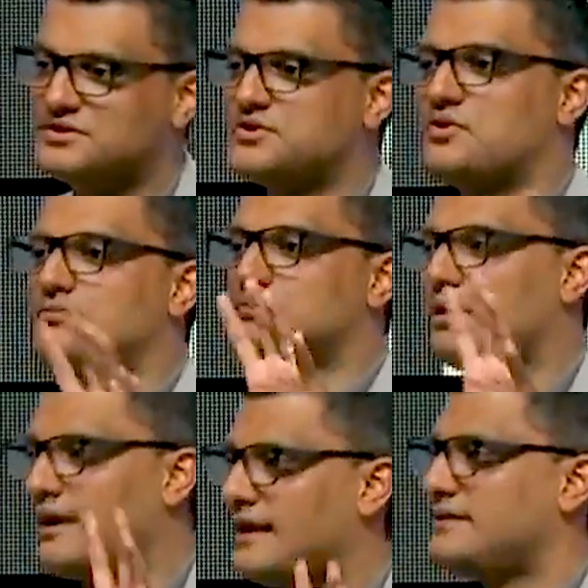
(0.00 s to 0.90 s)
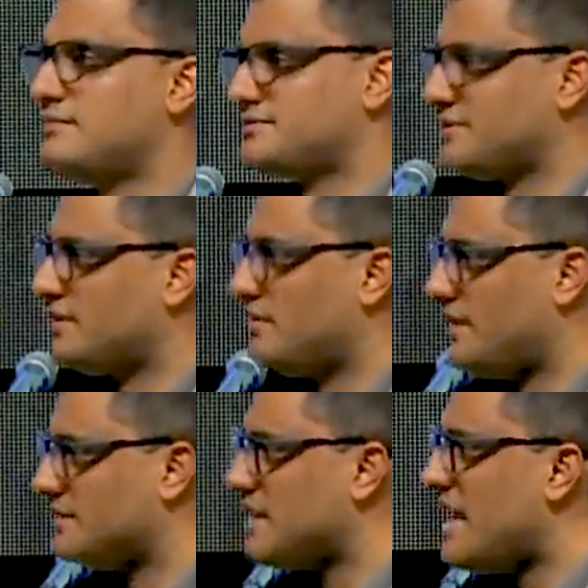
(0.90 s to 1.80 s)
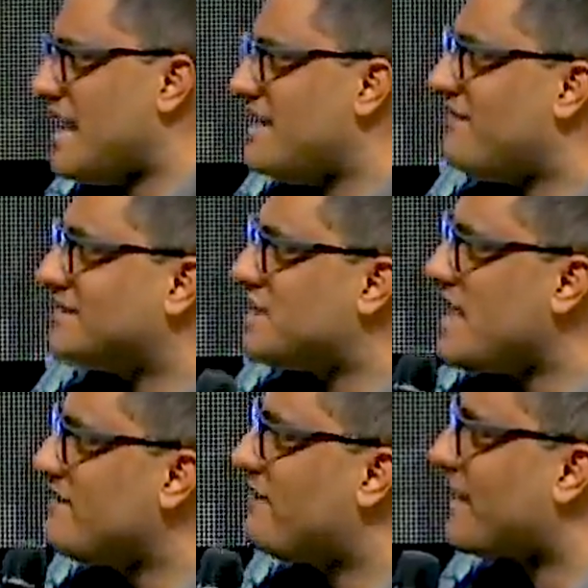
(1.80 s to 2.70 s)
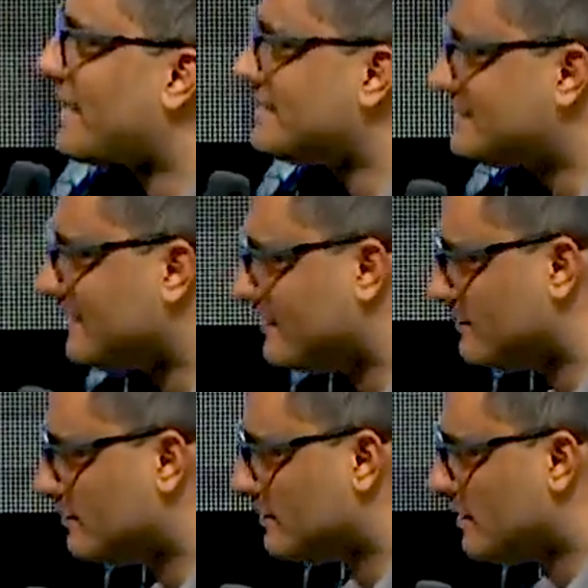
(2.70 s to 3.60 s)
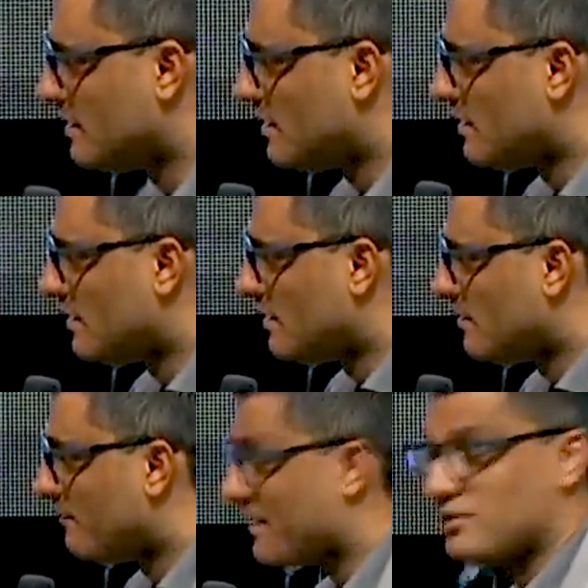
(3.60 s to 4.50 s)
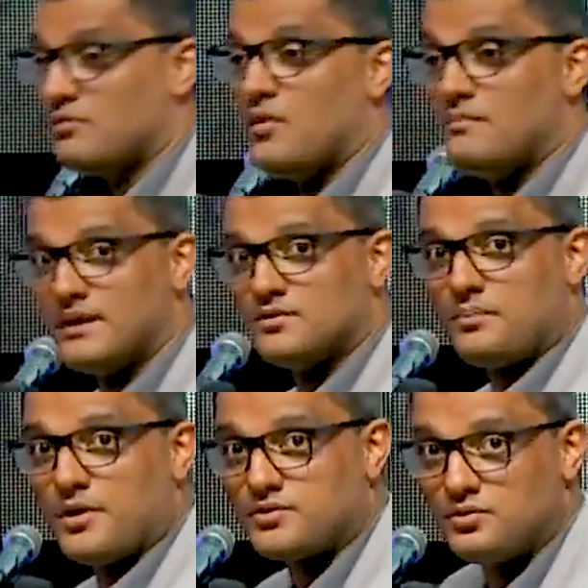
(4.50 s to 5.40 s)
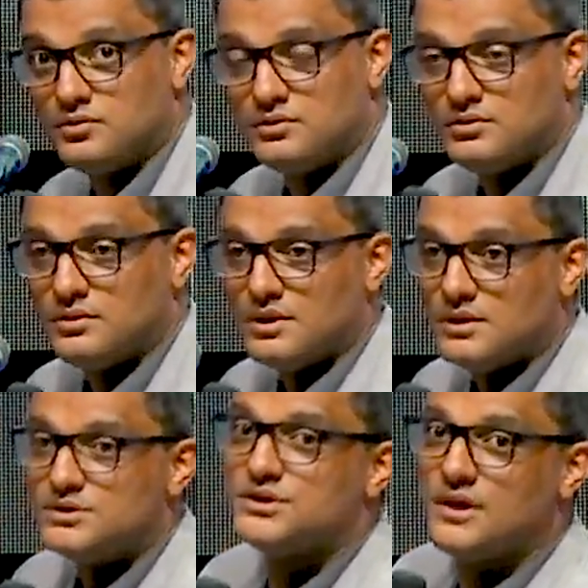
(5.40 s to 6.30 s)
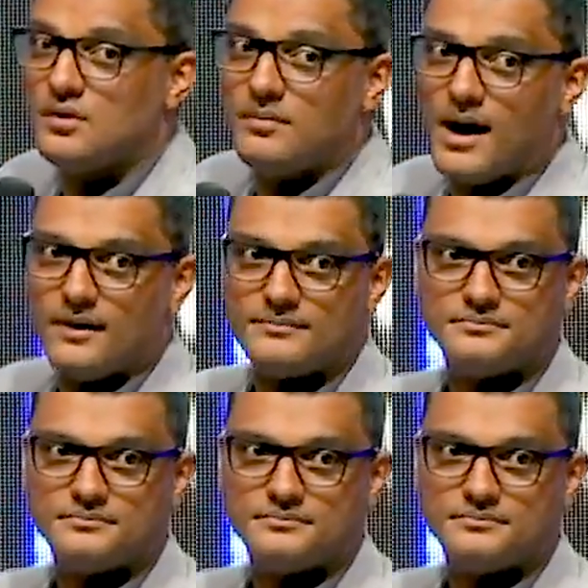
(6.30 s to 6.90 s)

descontrolado emocionalmente, ele vai te enfraquecendo para no momento oportuno te derrubar.